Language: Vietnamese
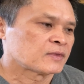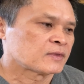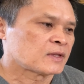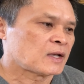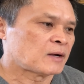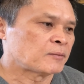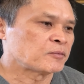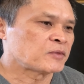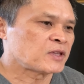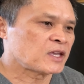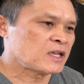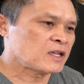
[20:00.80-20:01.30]

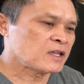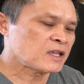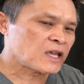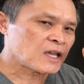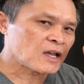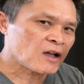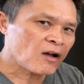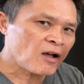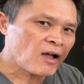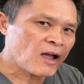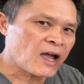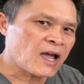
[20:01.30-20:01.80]
thậm chí chỉ
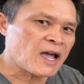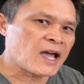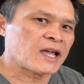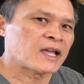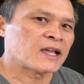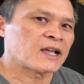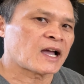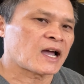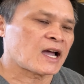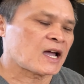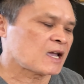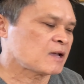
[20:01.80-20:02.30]
có hai
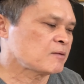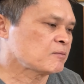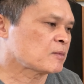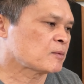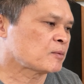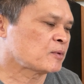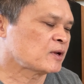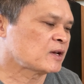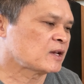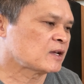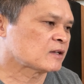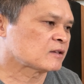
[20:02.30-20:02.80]
cái mà
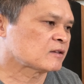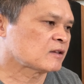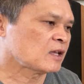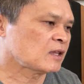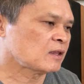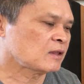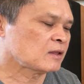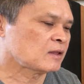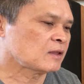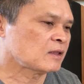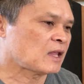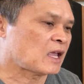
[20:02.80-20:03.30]
Peter
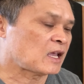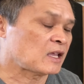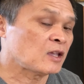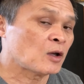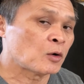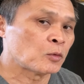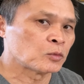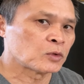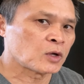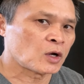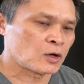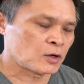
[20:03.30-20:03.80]
thích để
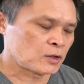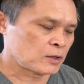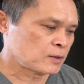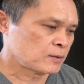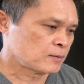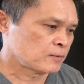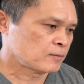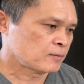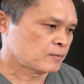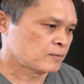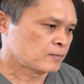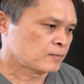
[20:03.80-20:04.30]
dùng thôi
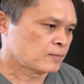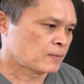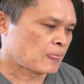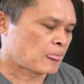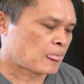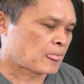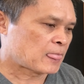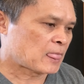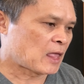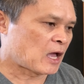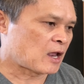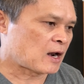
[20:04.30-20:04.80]

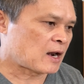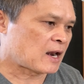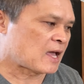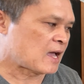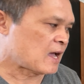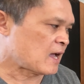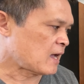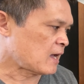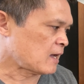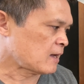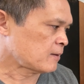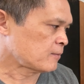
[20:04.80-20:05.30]
đó
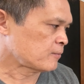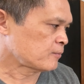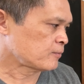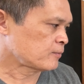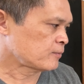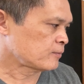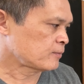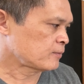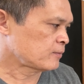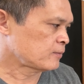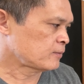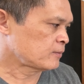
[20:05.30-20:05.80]
là
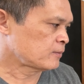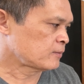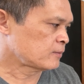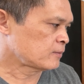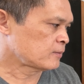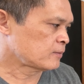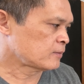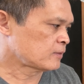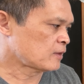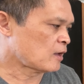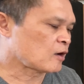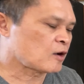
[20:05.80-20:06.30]

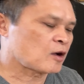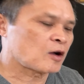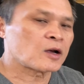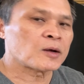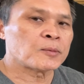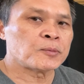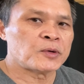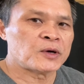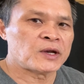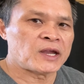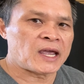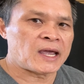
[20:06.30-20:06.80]
nó có cái
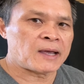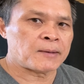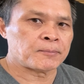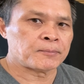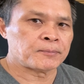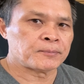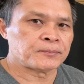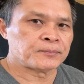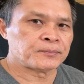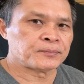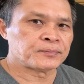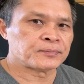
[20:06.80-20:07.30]
preamp
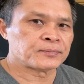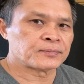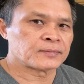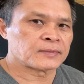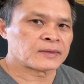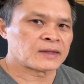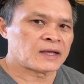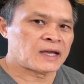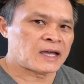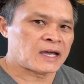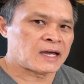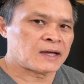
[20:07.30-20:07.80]

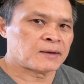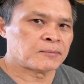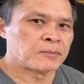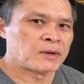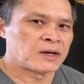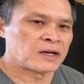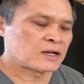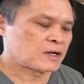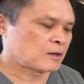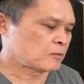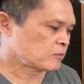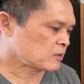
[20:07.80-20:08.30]
à,
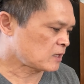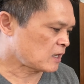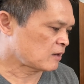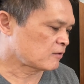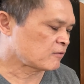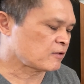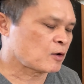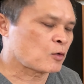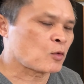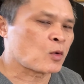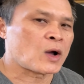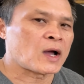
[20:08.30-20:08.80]
mình không cần
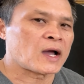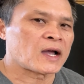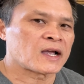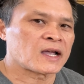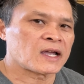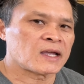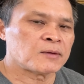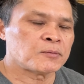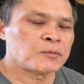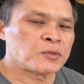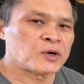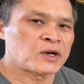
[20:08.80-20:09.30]
phải qua
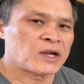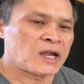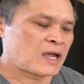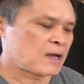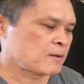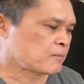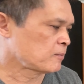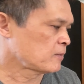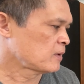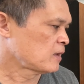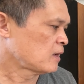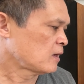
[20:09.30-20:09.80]
cái
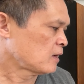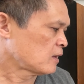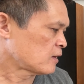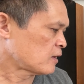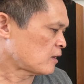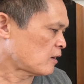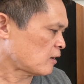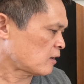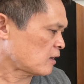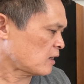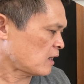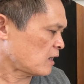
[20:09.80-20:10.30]
preamp
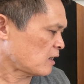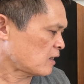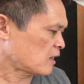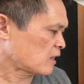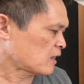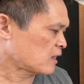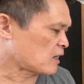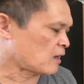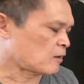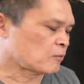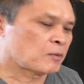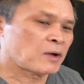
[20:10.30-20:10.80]
nó cái cái
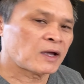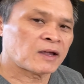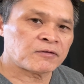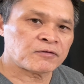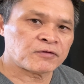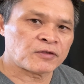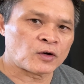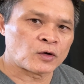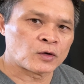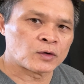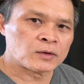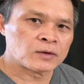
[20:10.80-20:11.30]
cổng
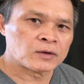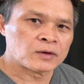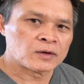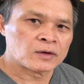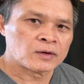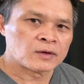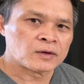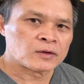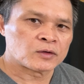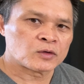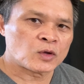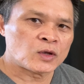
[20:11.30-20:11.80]
headphone
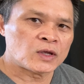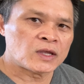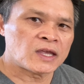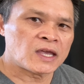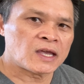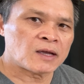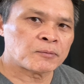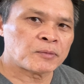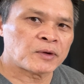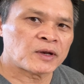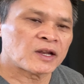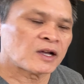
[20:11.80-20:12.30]
tuy
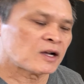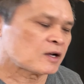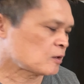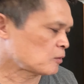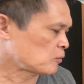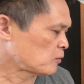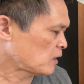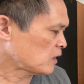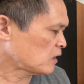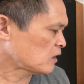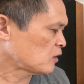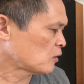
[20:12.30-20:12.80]
nhiên Peter
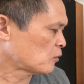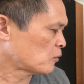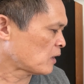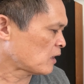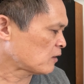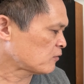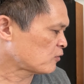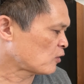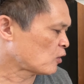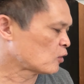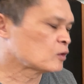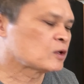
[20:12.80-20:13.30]
cũng ít dùng
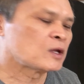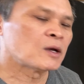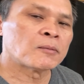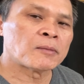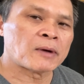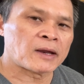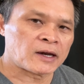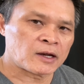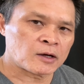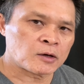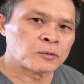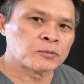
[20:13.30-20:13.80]
headphone nhưng
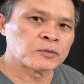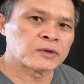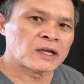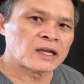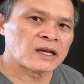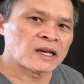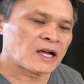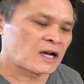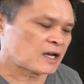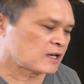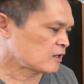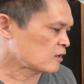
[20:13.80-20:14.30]
mà nó cũng tiện
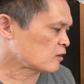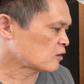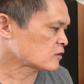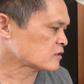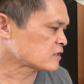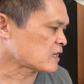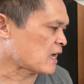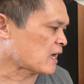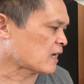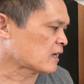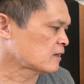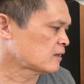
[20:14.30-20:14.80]
lợi nó có
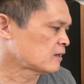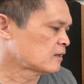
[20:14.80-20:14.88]
sẵn